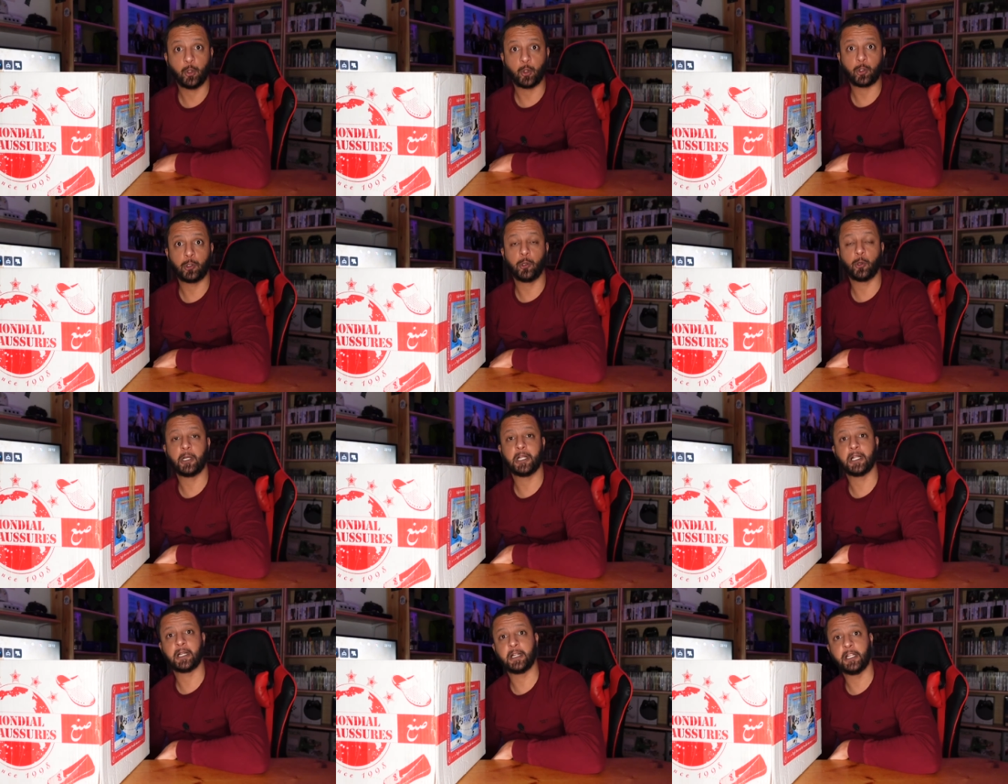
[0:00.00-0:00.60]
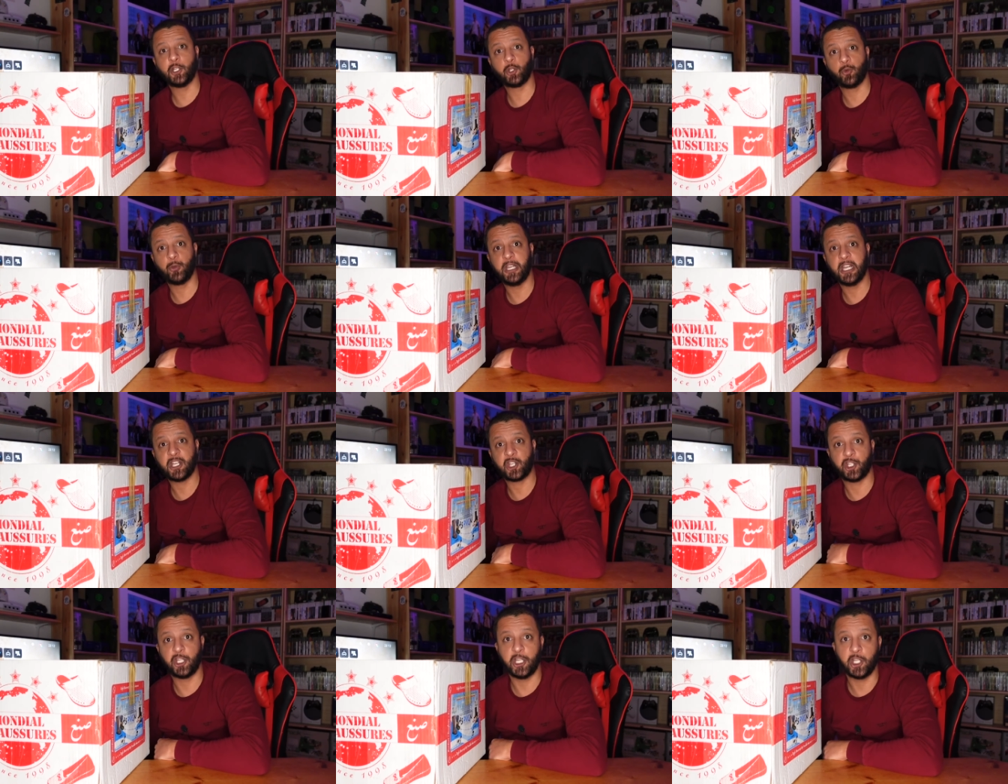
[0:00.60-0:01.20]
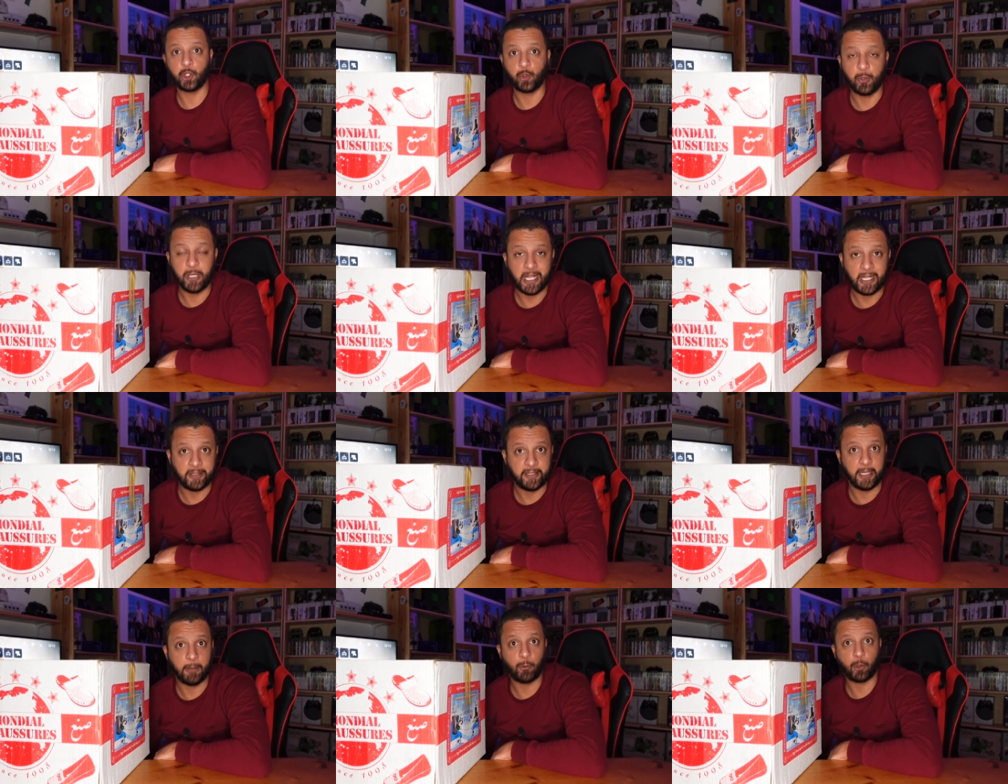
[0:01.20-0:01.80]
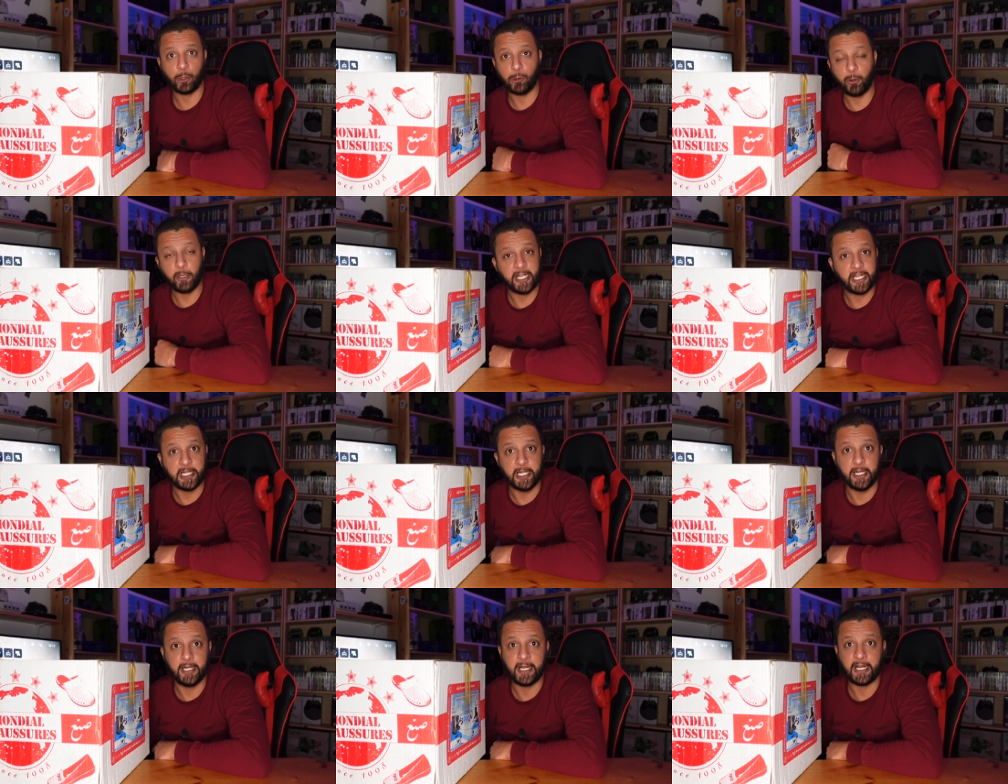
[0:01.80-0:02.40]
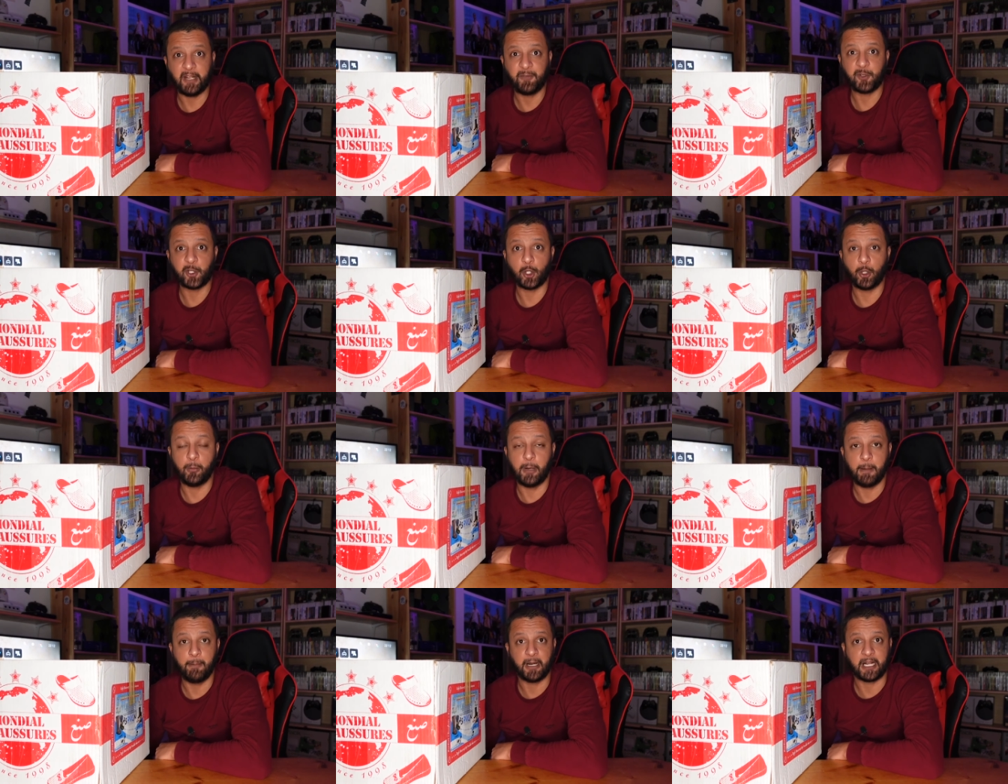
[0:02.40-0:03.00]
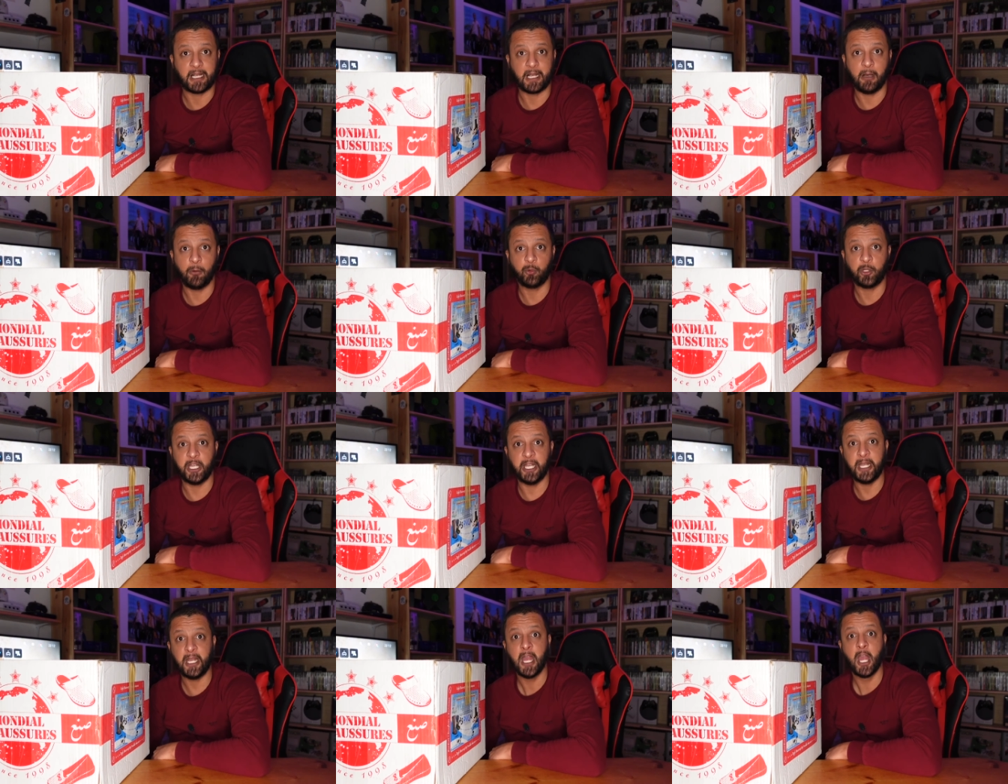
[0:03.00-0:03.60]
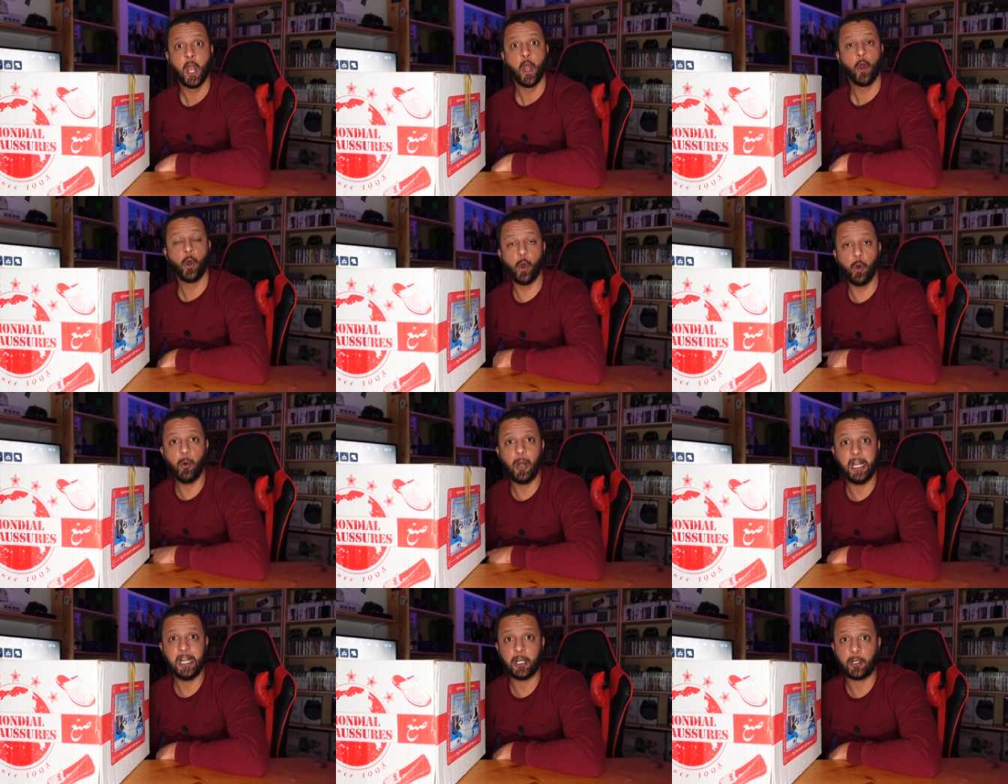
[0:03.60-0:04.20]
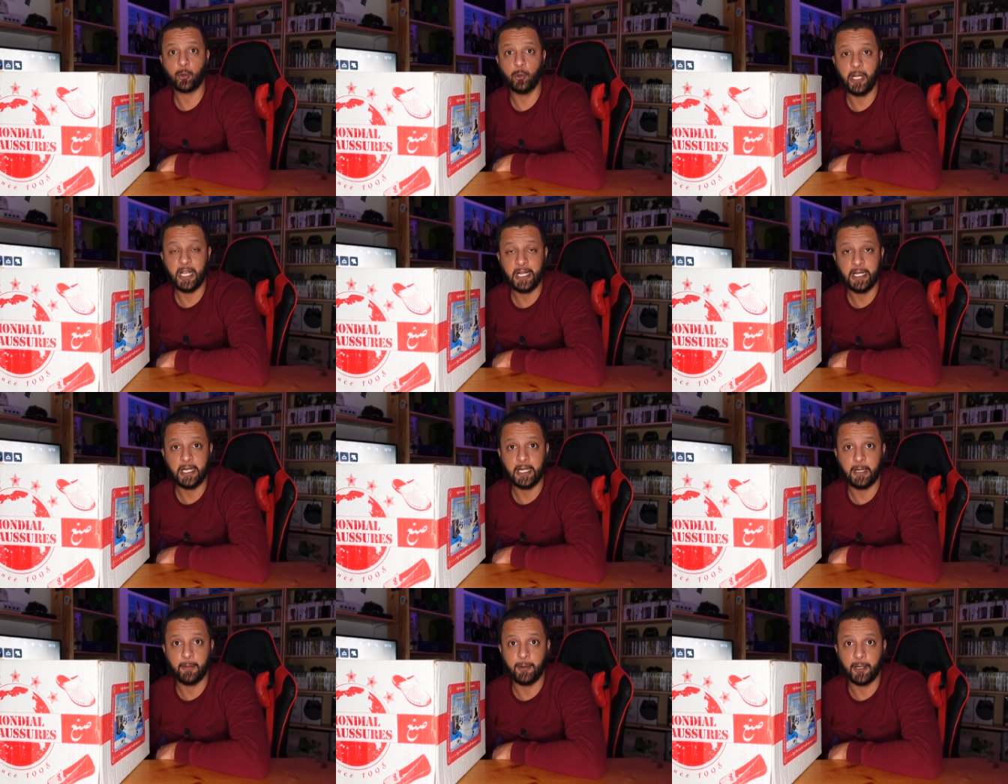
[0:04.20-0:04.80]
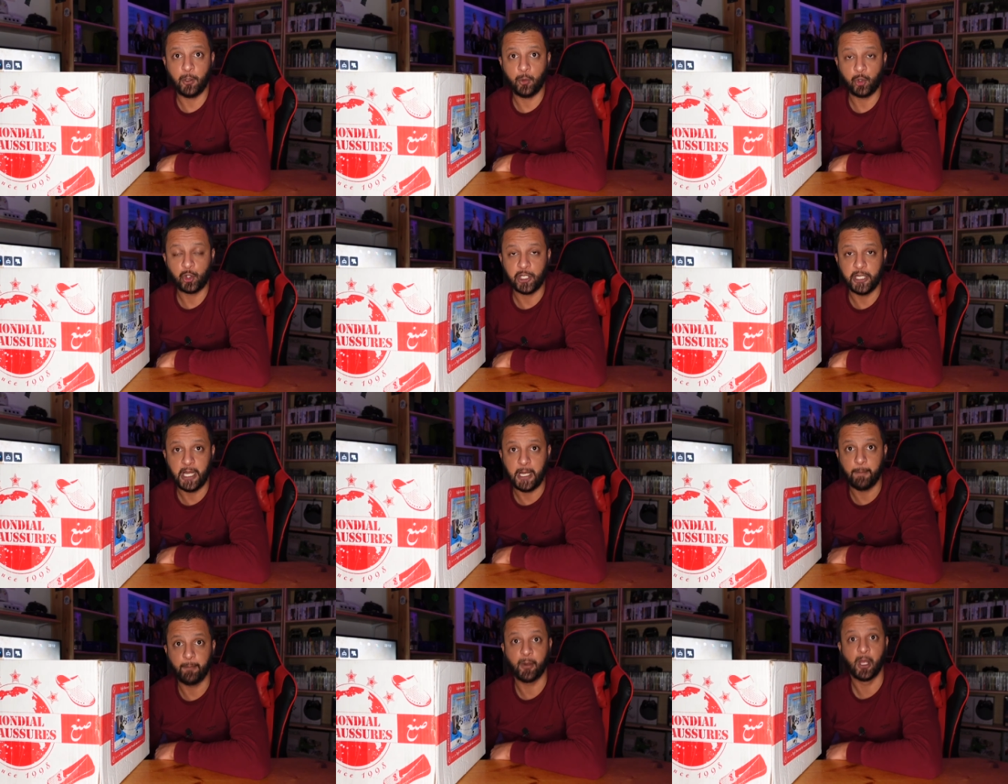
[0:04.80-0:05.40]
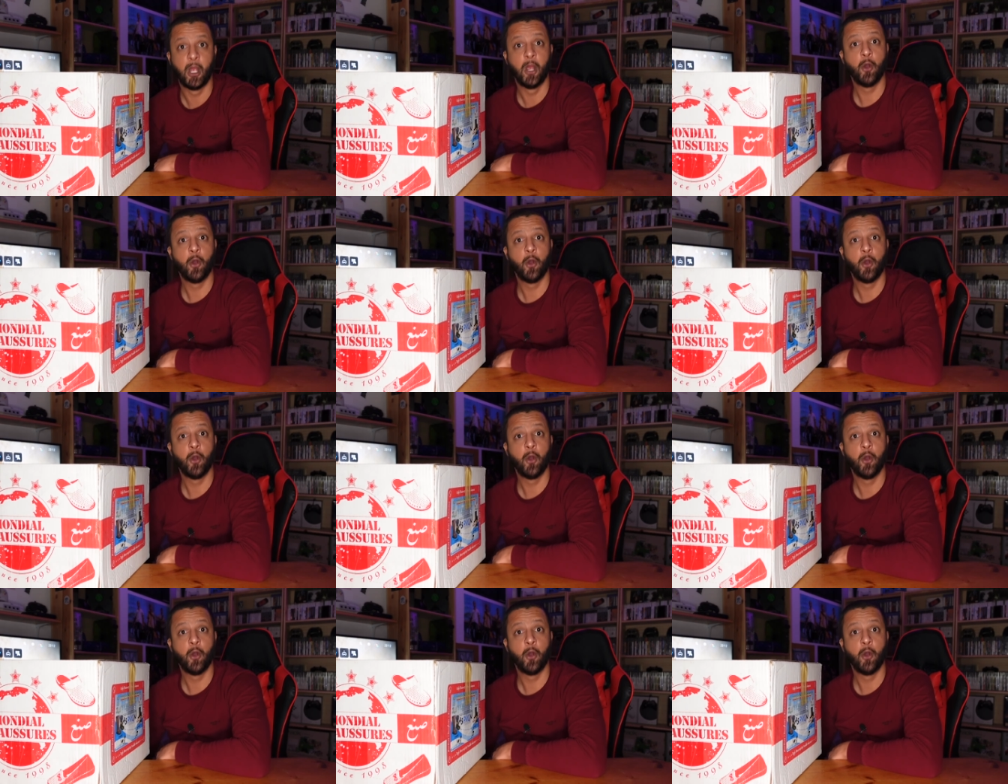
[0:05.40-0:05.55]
وقلت له خلط لي شويه جديد شويه قديم قلت له ريقليني غير في السومه برك خوتي وهو على كل حال على بالو واش نحب